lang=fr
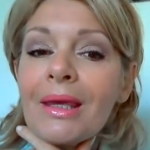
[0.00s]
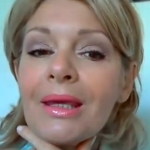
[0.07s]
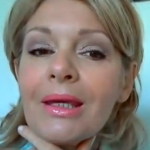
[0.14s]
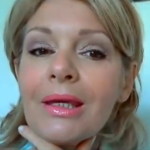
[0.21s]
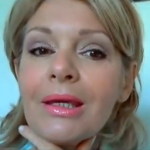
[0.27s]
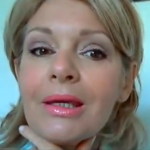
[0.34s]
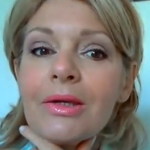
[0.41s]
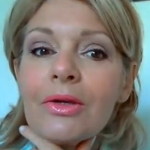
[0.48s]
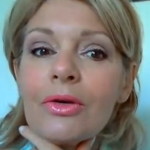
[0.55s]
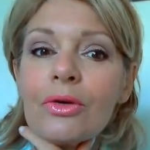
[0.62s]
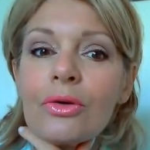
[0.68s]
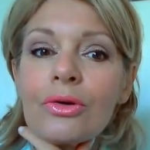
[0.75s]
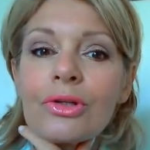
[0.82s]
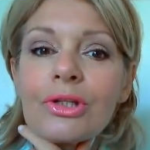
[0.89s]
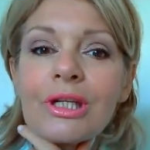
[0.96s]
Et
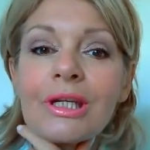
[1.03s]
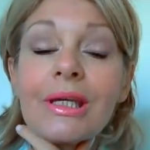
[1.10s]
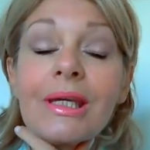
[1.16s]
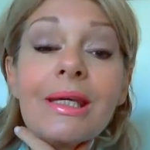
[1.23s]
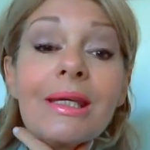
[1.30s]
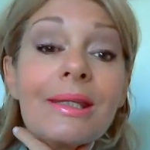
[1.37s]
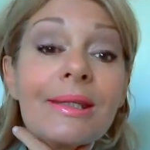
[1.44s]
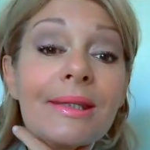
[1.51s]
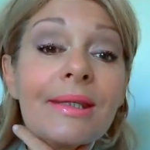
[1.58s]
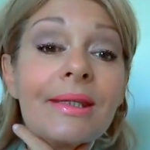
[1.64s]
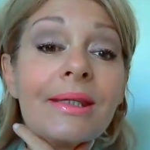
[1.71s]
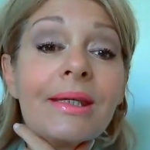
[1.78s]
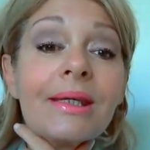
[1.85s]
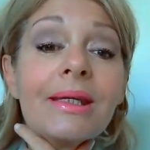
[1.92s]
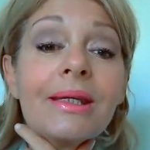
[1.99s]
euh, j'ai
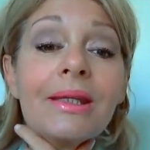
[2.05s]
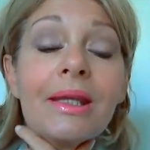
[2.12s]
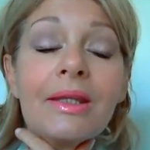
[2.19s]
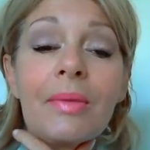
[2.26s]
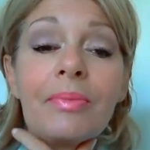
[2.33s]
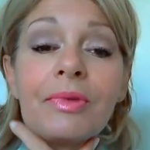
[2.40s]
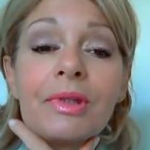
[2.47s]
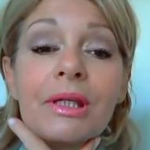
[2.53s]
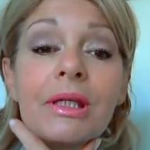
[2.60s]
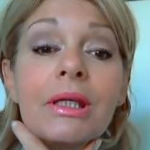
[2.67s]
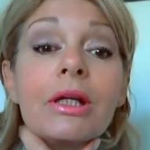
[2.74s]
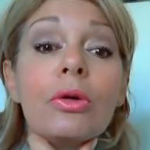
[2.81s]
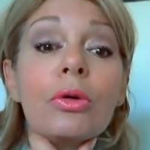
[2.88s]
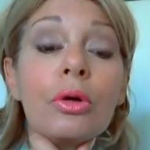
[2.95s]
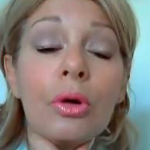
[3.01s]
essayé d'adapter
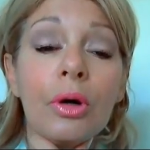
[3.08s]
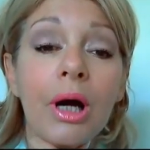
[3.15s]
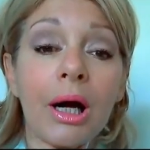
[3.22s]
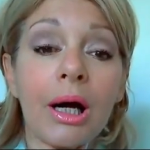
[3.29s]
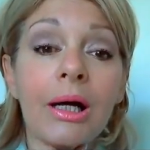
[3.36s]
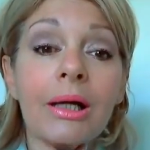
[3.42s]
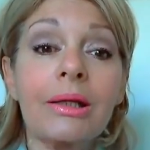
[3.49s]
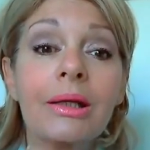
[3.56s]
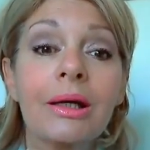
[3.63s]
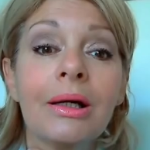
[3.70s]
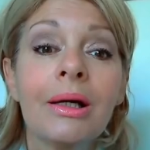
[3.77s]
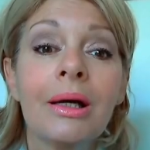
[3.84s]
le corail